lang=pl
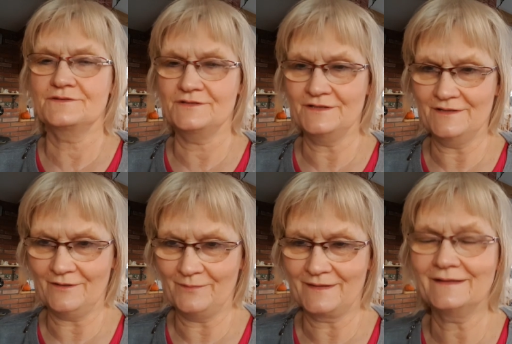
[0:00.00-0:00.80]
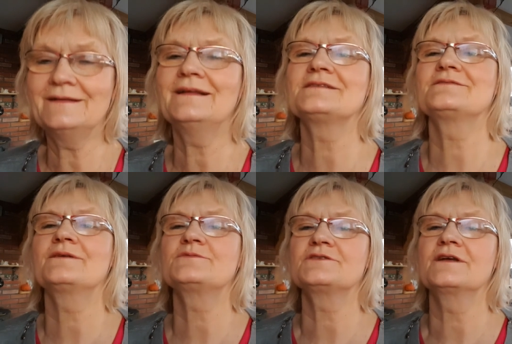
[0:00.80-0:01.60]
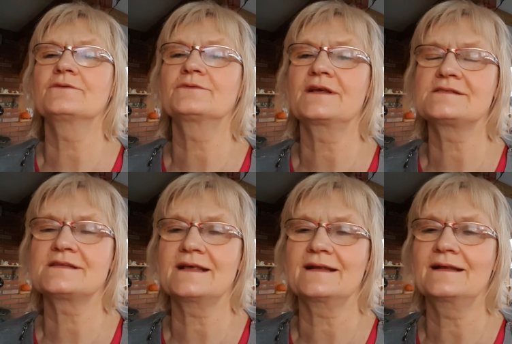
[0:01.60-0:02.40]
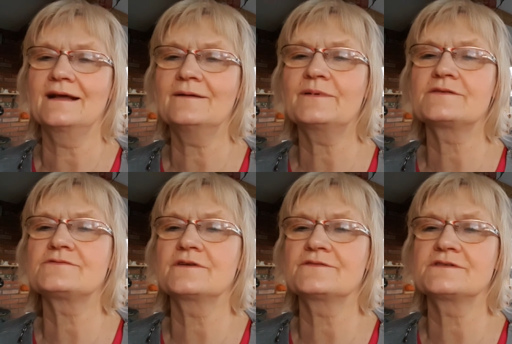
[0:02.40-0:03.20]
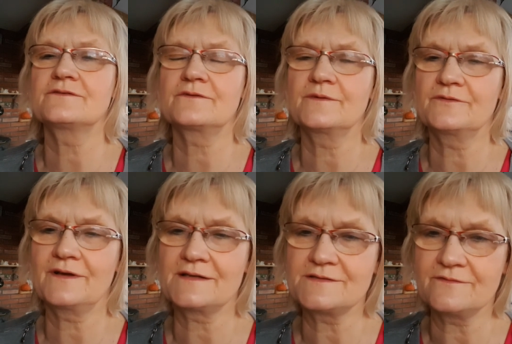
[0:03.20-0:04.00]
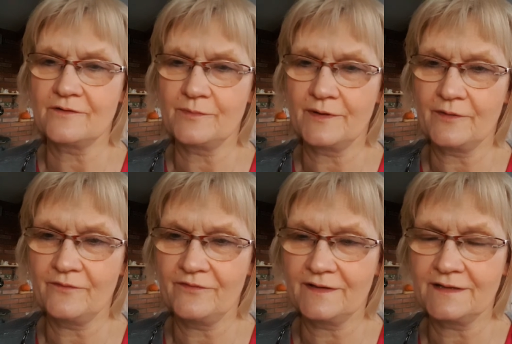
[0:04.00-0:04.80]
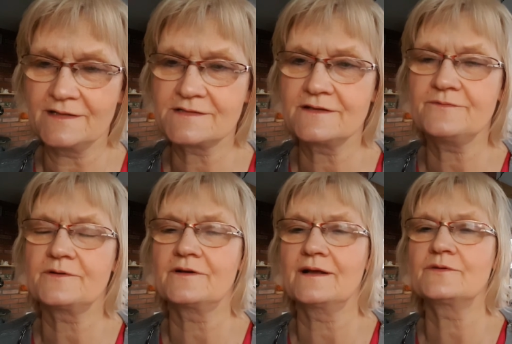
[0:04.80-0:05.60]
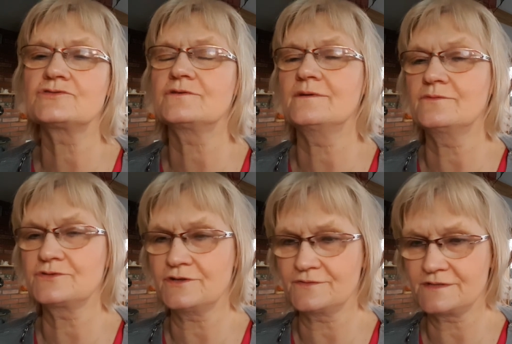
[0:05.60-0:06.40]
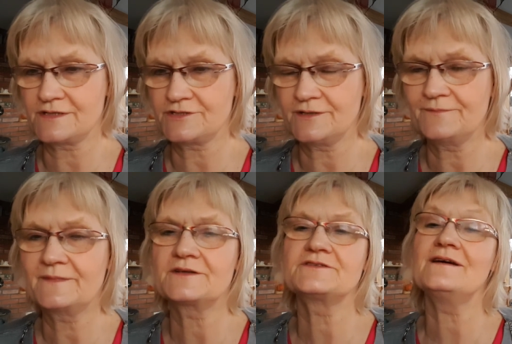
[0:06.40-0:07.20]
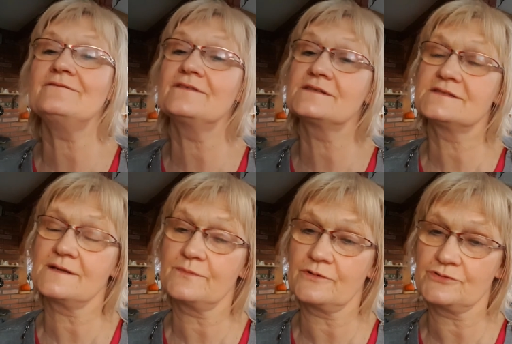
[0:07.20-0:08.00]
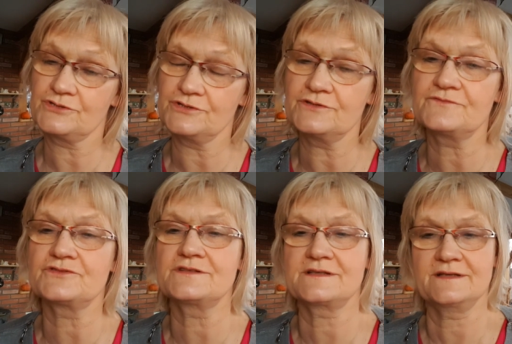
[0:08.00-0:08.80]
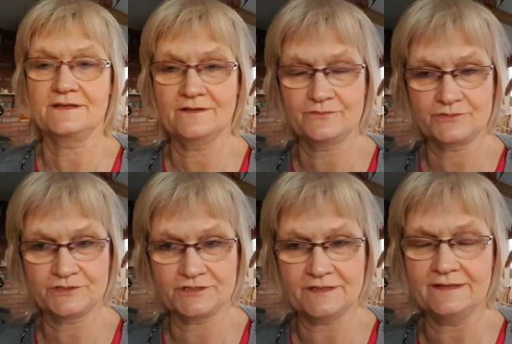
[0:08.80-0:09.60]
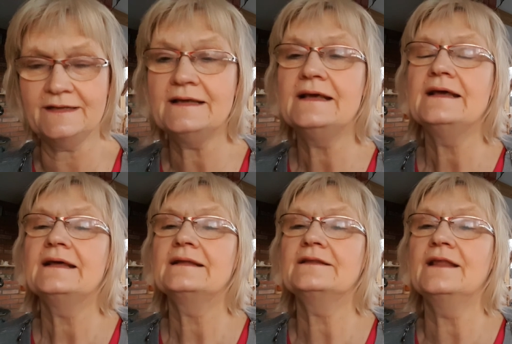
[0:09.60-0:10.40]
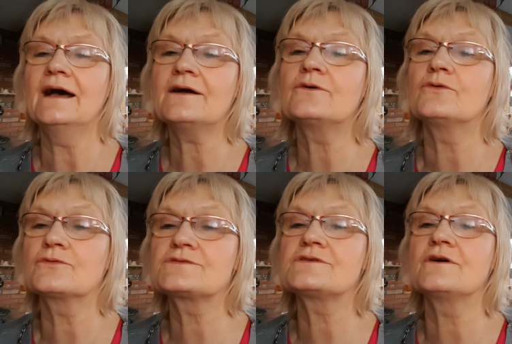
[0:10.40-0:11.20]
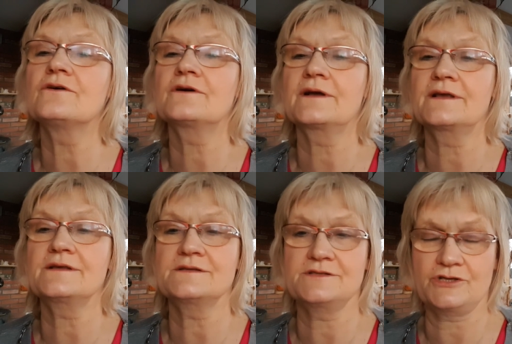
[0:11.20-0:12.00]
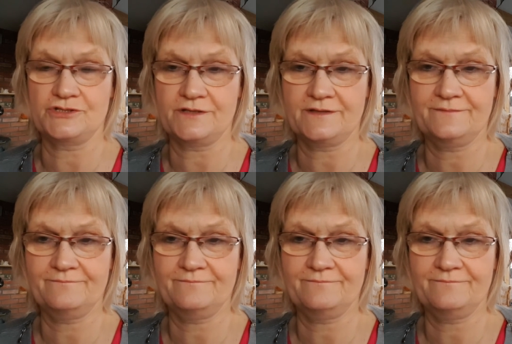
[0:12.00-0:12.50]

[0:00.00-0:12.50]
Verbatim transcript: Dzień dobry, nazywam się Danuta Sterna, pracuję w Centrum Edukacji Obywatelskiej w programie Szkoła Ucząca się. Chciałam Was zaprosić, wszystkich nauczycieli, na kurs OK Zeszedł.